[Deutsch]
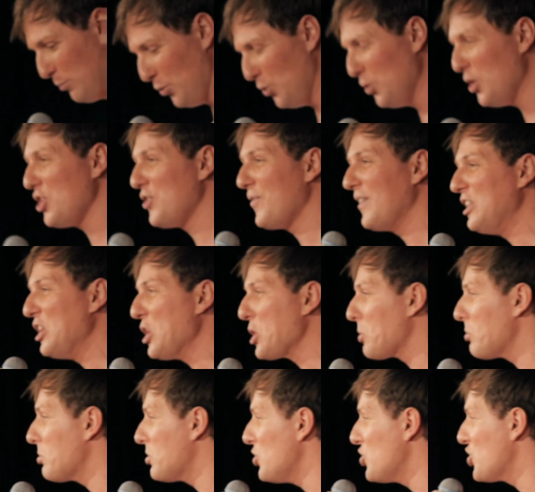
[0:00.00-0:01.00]
die Bühne. Ich war die
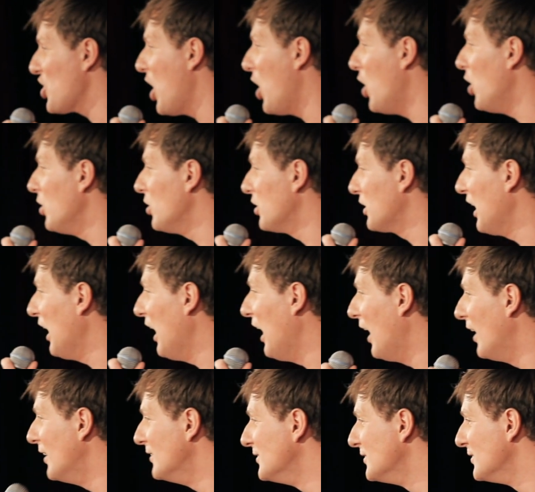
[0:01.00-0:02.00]
russische
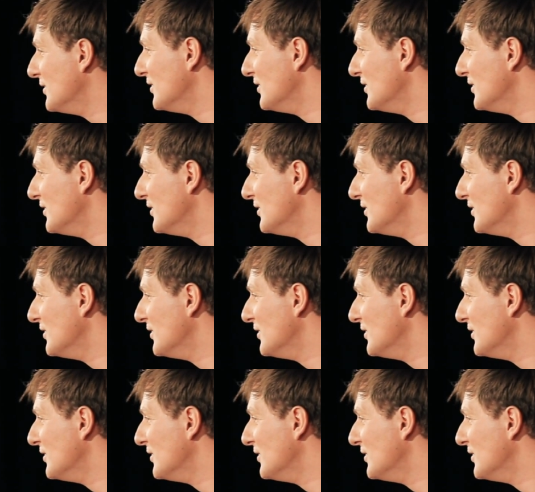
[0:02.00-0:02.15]
Olga.